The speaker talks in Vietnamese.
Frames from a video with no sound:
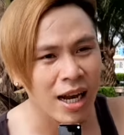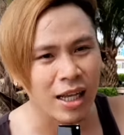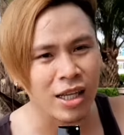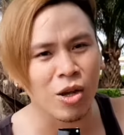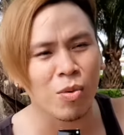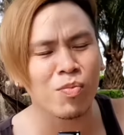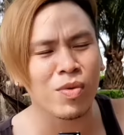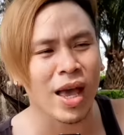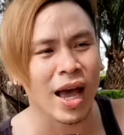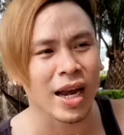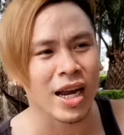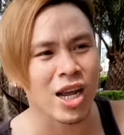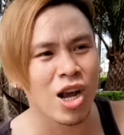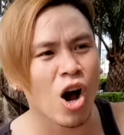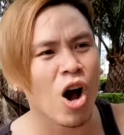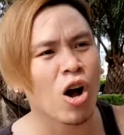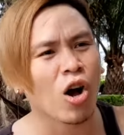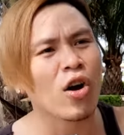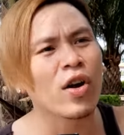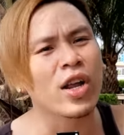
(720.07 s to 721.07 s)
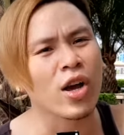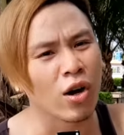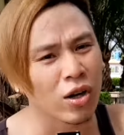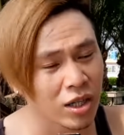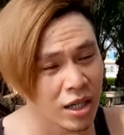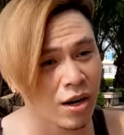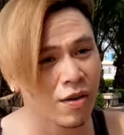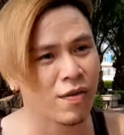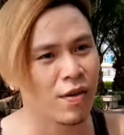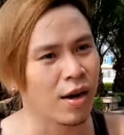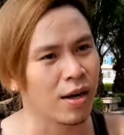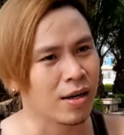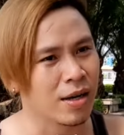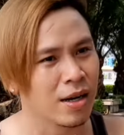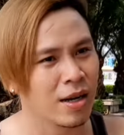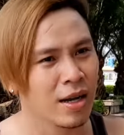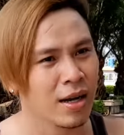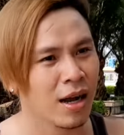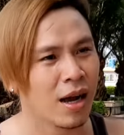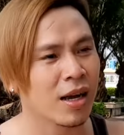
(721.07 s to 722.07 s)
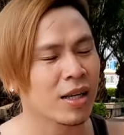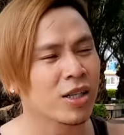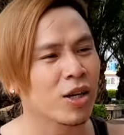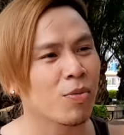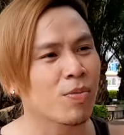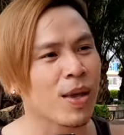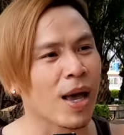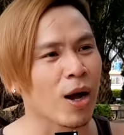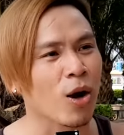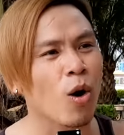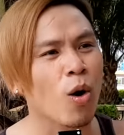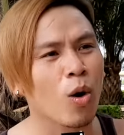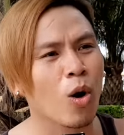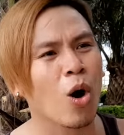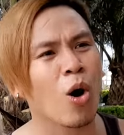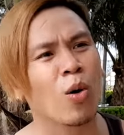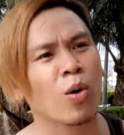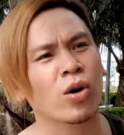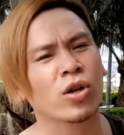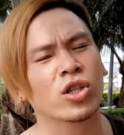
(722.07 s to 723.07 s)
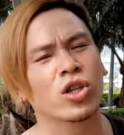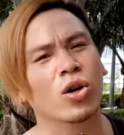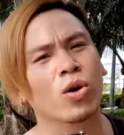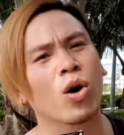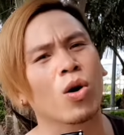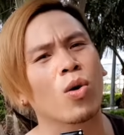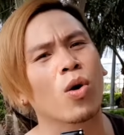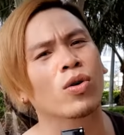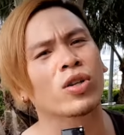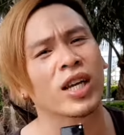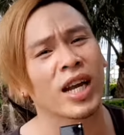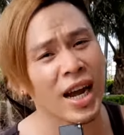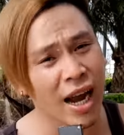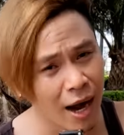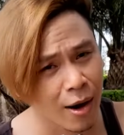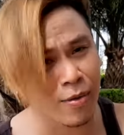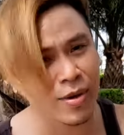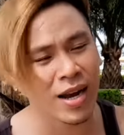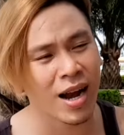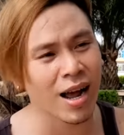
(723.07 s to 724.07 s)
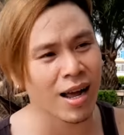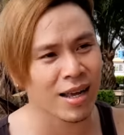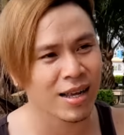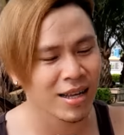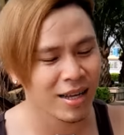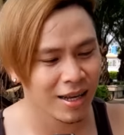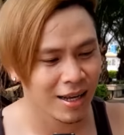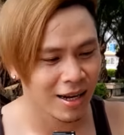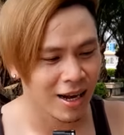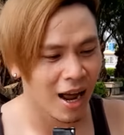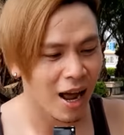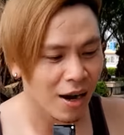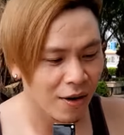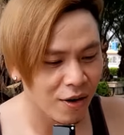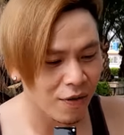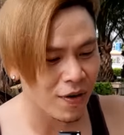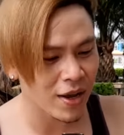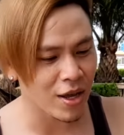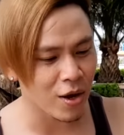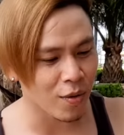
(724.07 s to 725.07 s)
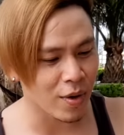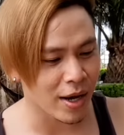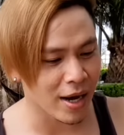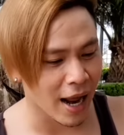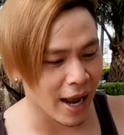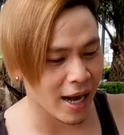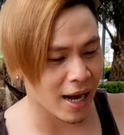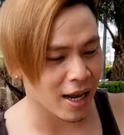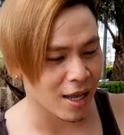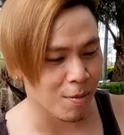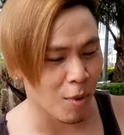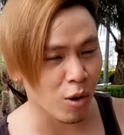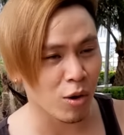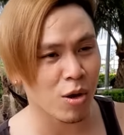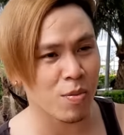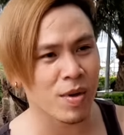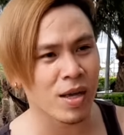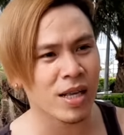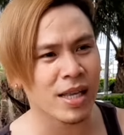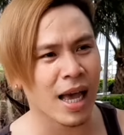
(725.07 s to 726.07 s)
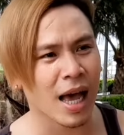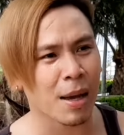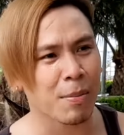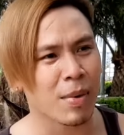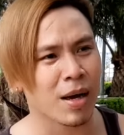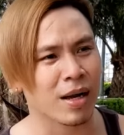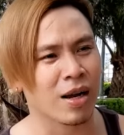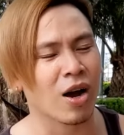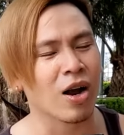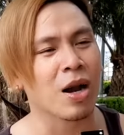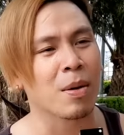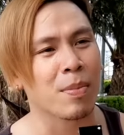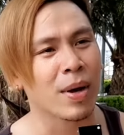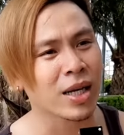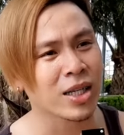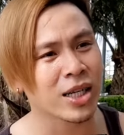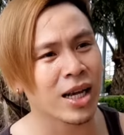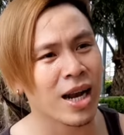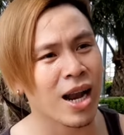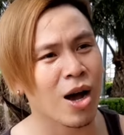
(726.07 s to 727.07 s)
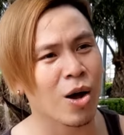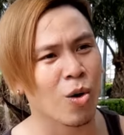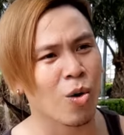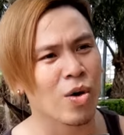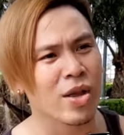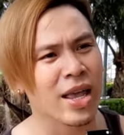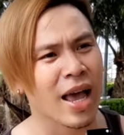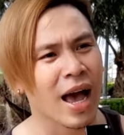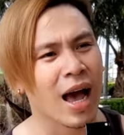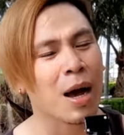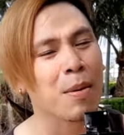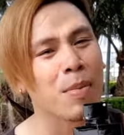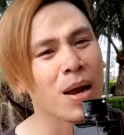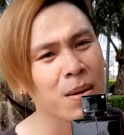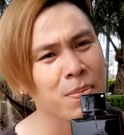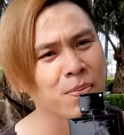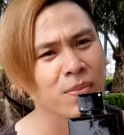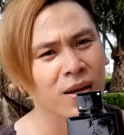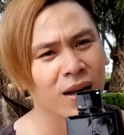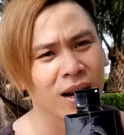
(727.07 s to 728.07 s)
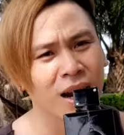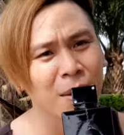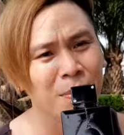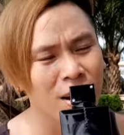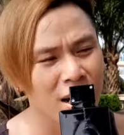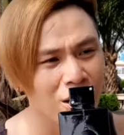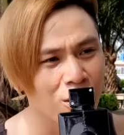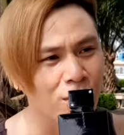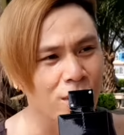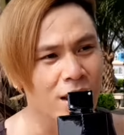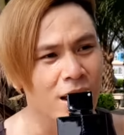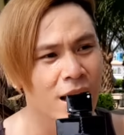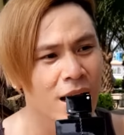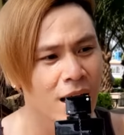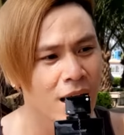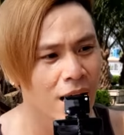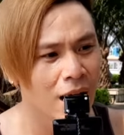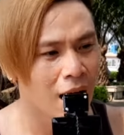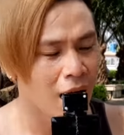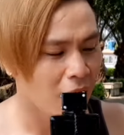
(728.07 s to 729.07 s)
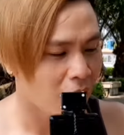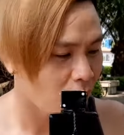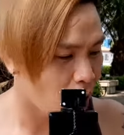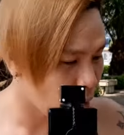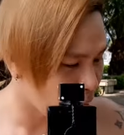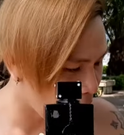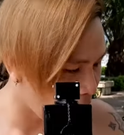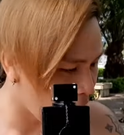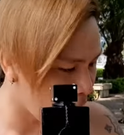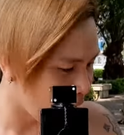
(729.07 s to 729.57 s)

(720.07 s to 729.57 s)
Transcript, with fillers: là trong nhà Dior có Dior Sauvage ở trong nhà Coco có Coco Chanel gì đó đó nó ví dụ như đây là một trong những chai mà gọi là bestseller của nhà Hermes Club De Nui à, ok